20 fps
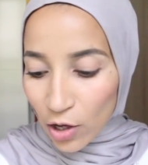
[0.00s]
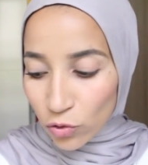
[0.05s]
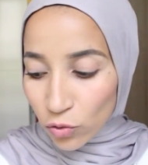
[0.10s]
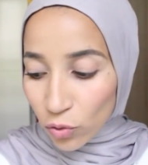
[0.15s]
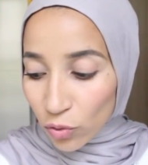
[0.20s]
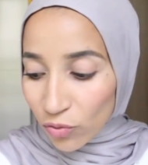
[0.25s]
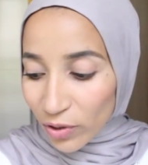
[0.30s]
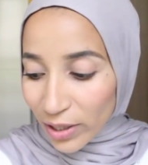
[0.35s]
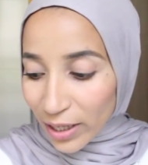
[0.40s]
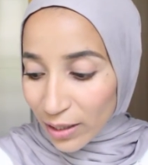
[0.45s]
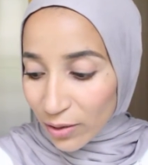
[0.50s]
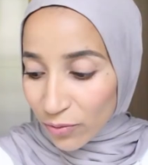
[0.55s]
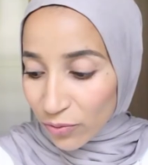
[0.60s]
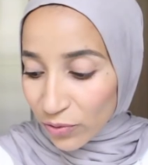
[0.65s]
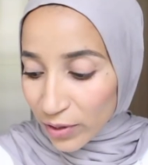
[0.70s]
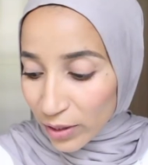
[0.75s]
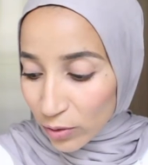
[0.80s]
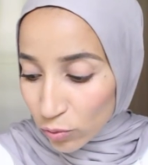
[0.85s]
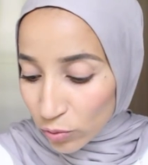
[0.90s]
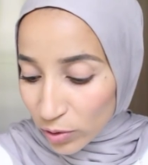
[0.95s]
Donc voilà les
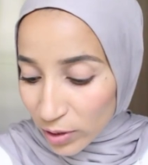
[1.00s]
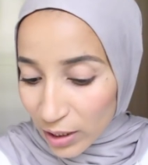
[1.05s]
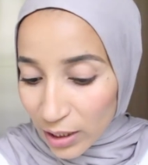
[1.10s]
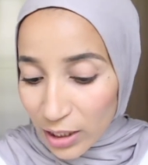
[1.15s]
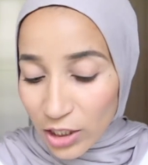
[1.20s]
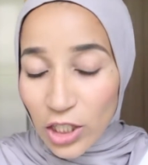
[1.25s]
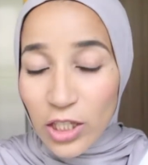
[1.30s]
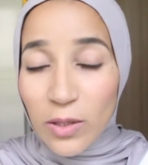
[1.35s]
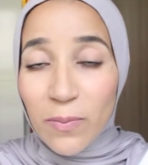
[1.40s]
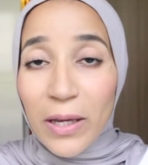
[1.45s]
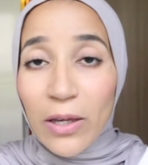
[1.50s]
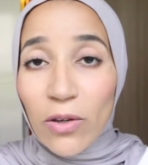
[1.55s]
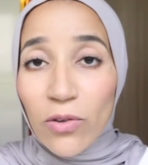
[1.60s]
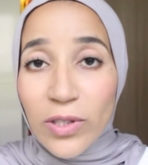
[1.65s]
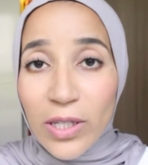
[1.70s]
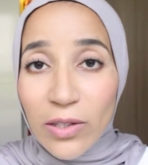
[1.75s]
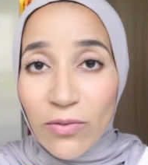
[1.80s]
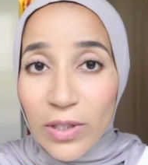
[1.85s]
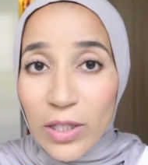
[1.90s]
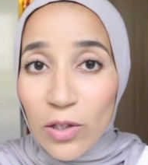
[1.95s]
filles, écoutez, j'espère que
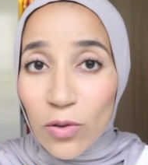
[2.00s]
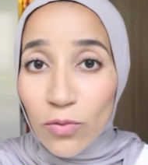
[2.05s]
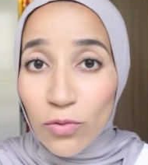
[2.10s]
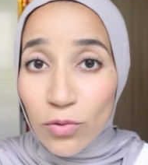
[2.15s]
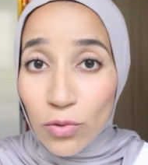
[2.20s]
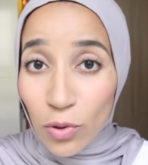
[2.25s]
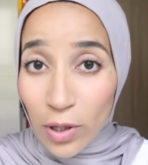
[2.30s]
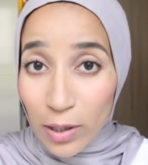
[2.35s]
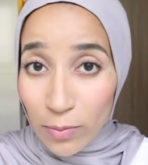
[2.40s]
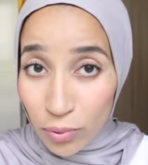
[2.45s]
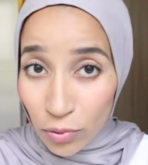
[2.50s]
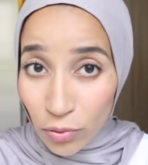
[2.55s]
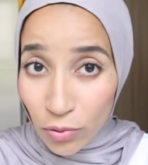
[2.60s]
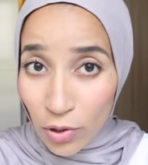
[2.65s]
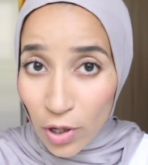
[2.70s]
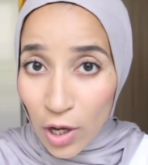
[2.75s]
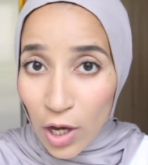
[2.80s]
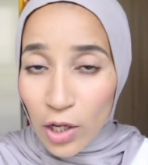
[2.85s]
cette vidéo vous aura plu.